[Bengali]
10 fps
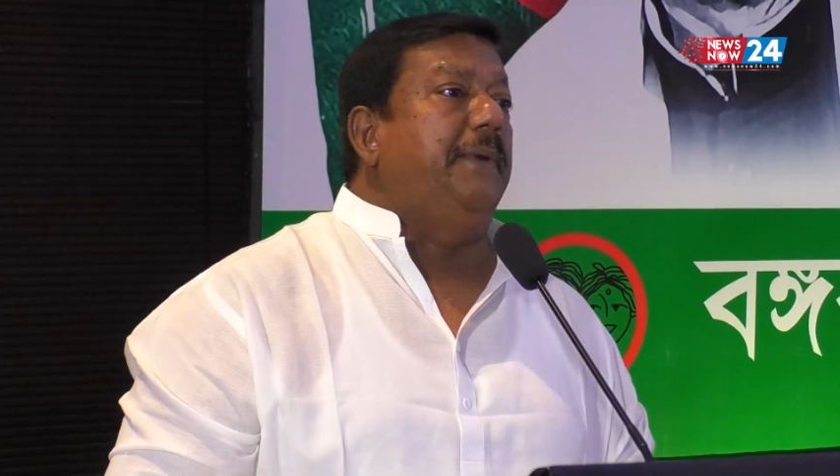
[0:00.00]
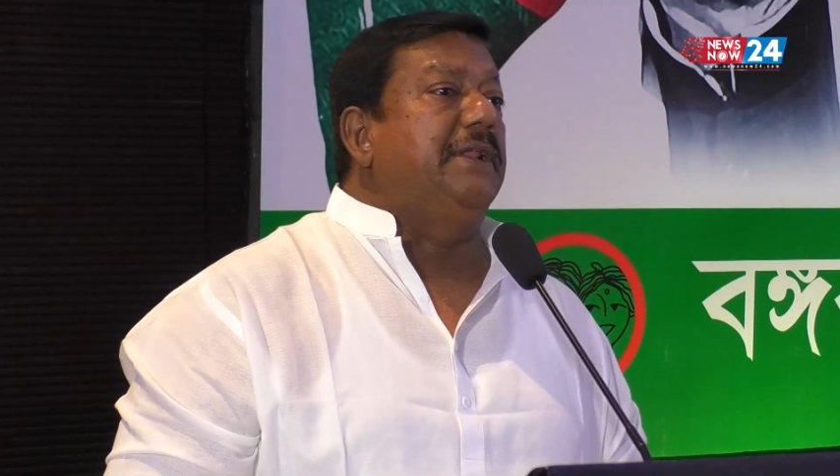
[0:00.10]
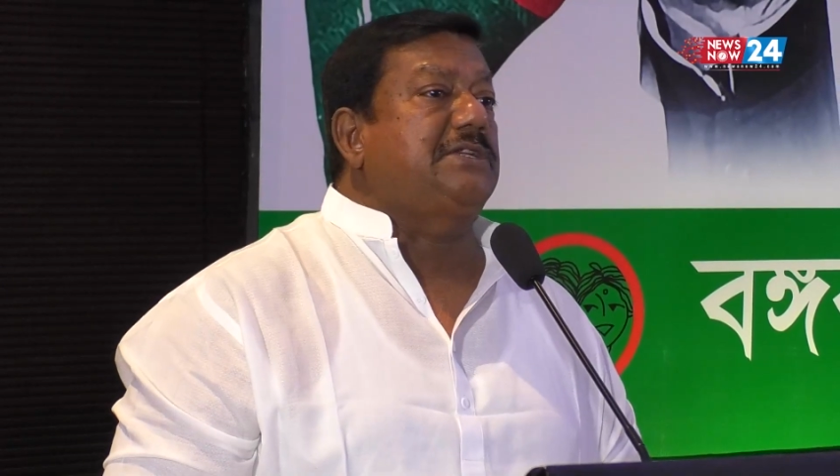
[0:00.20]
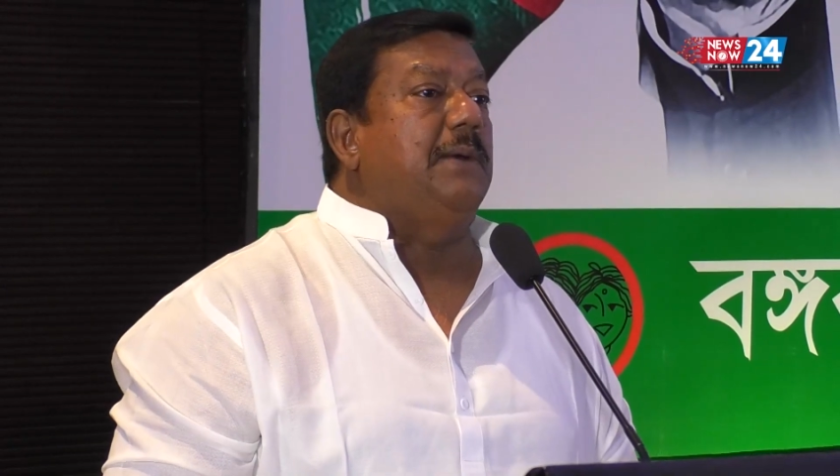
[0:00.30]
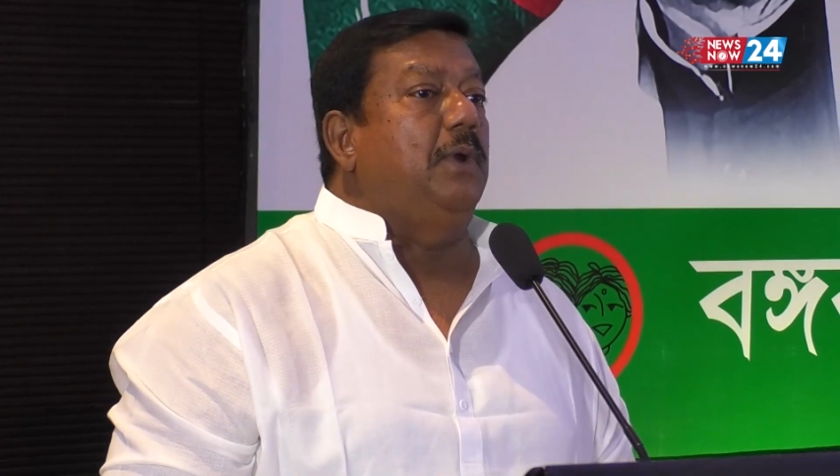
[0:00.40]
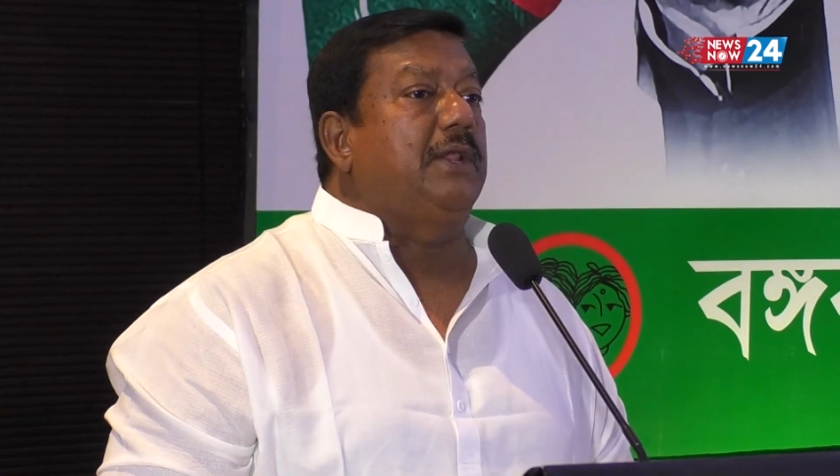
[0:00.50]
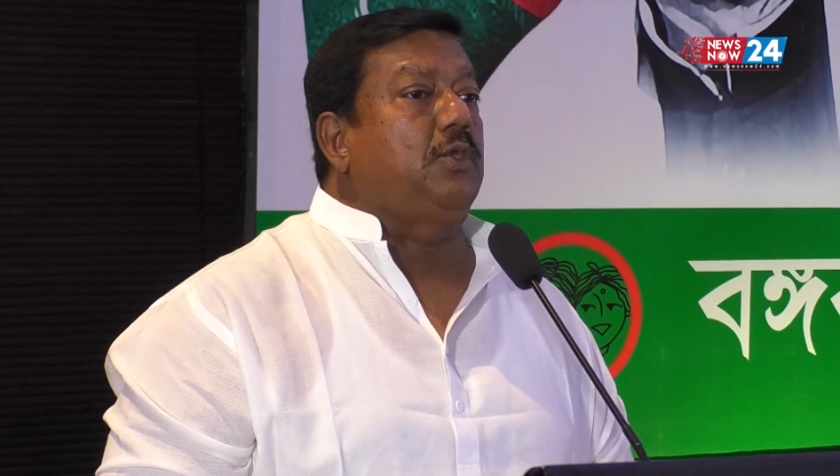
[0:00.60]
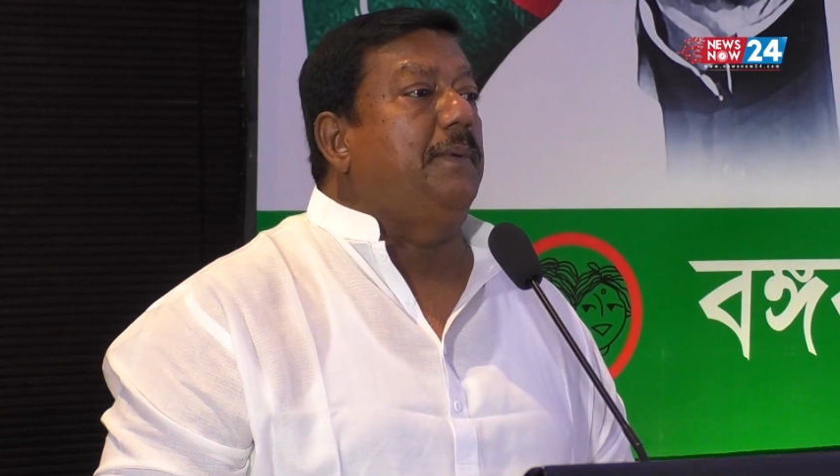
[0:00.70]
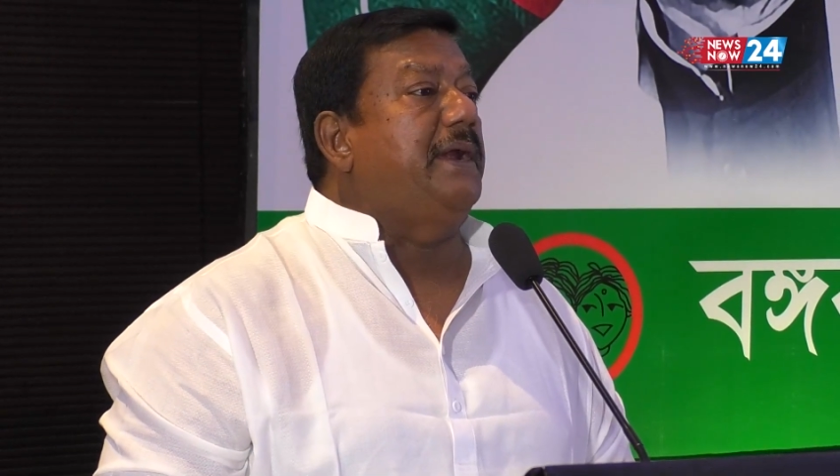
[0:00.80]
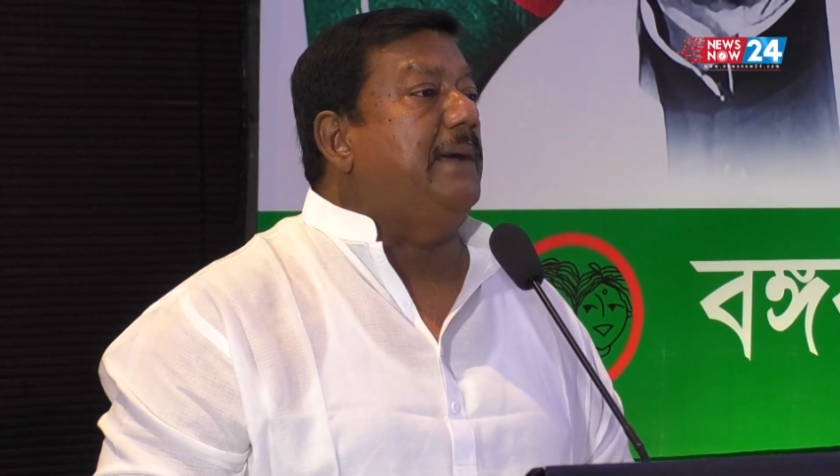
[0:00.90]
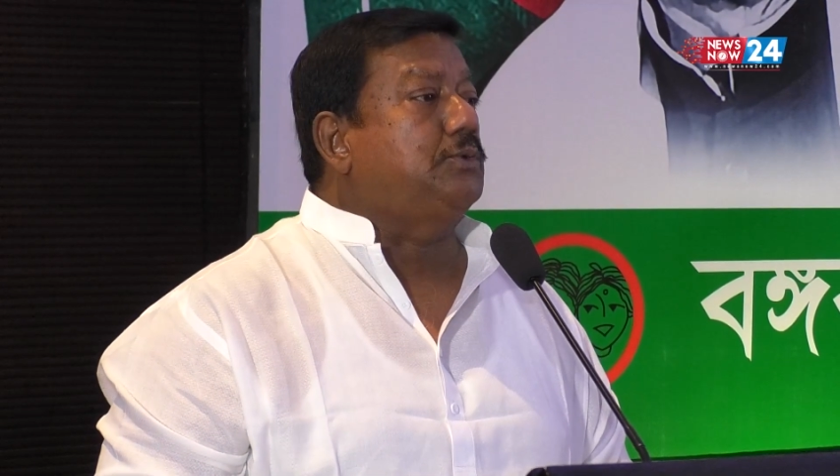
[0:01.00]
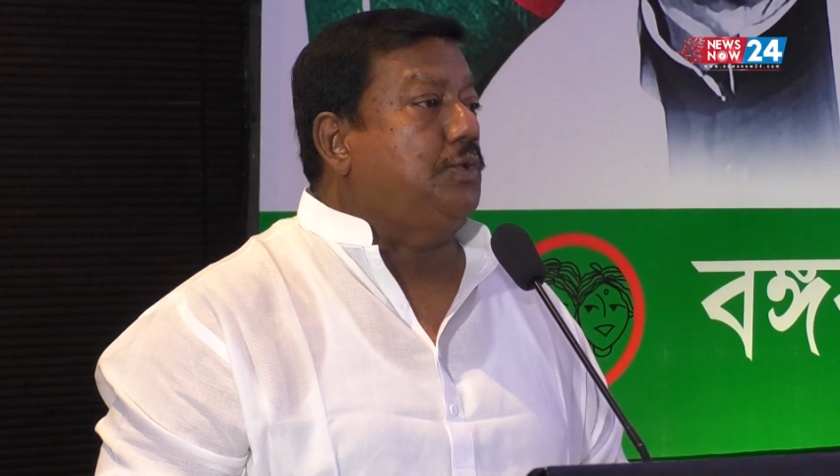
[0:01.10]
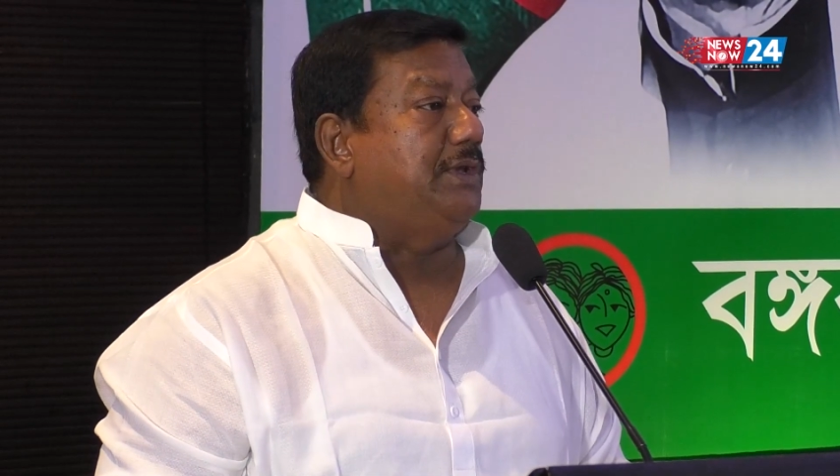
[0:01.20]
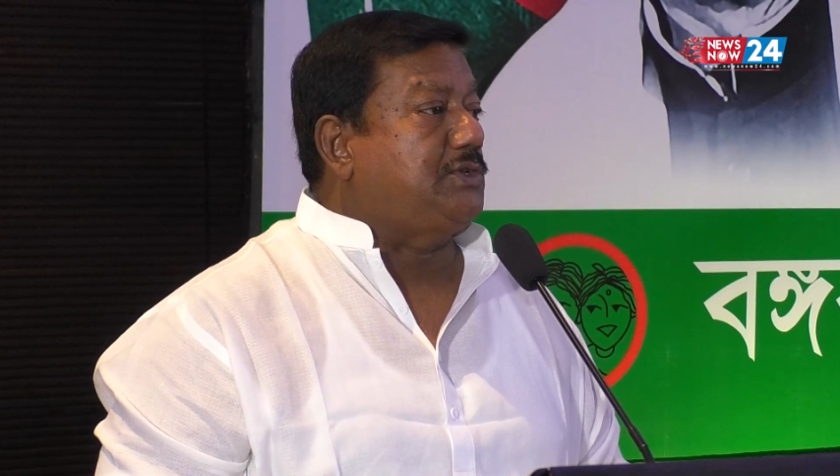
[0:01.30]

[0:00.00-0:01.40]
এদিন অনুষ্ঠানে প্রধান